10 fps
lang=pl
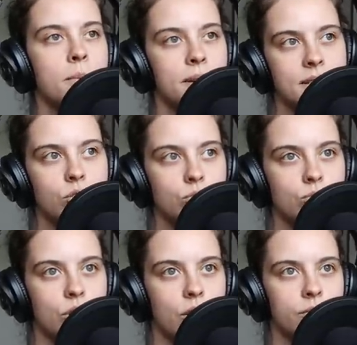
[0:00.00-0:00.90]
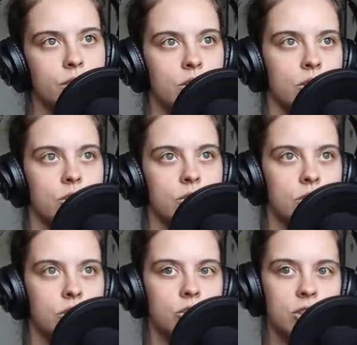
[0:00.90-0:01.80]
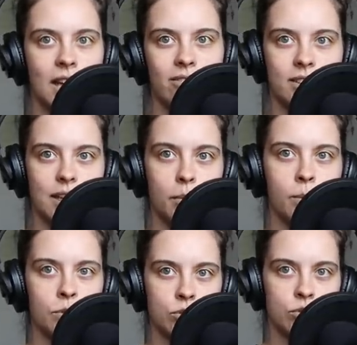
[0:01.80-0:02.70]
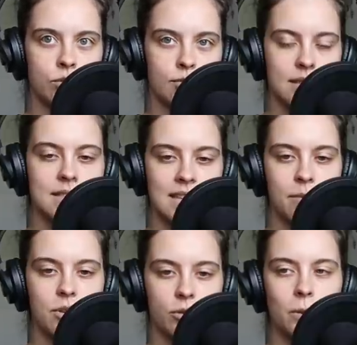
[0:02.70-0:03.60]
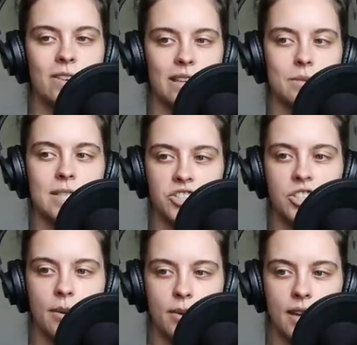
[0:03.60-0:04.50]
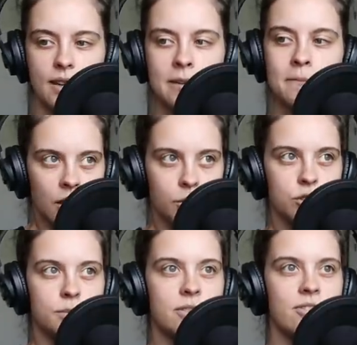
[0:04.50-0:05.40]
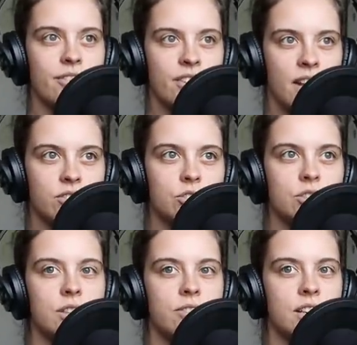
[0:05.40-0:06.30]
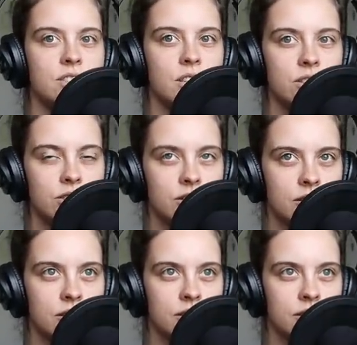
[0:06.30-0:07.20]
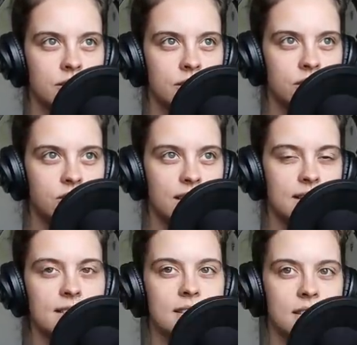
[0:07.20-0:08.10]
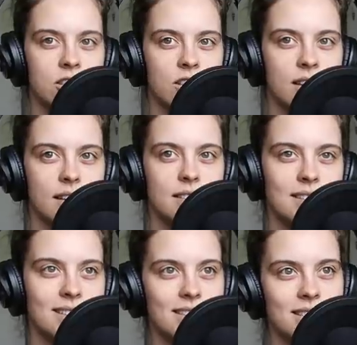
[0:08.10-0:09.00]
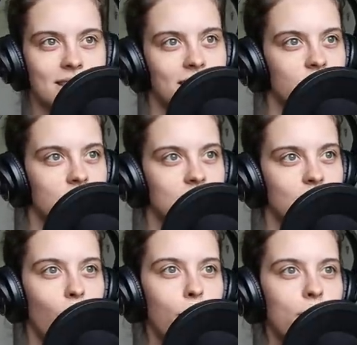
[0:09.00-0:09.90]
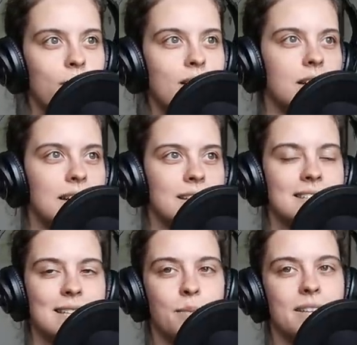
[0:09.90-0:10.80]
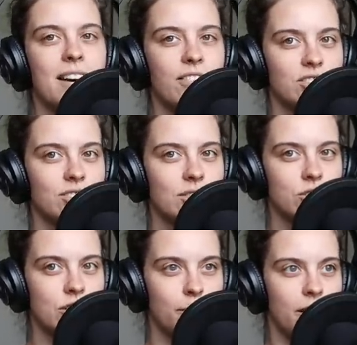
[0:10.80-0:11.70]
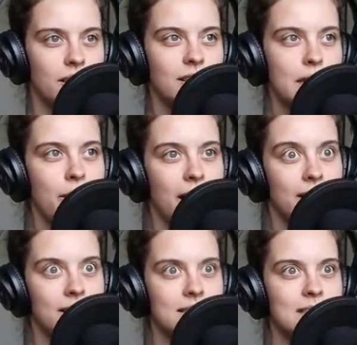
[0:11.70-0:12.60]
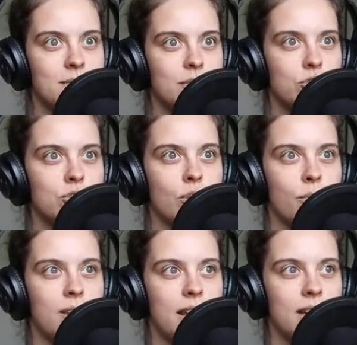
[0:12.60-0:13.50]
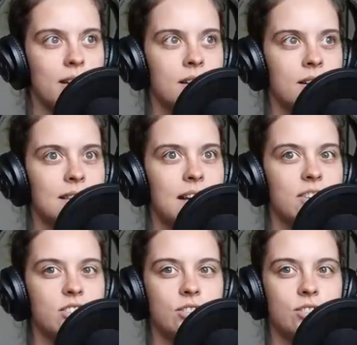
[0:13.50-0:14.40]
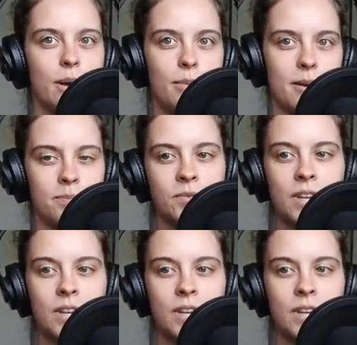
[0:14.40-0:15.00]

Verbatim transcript: bardzo dużo. I to niczyja wina. Po prostu my sami odpowiadamy za siebie i musimy wewnętrznie wiedzieć, gdzie jest nasza granica, gdzie jest nasz stop, ile chcemy dawać z siebie innym, a ile chcemy sobie dawać siebie.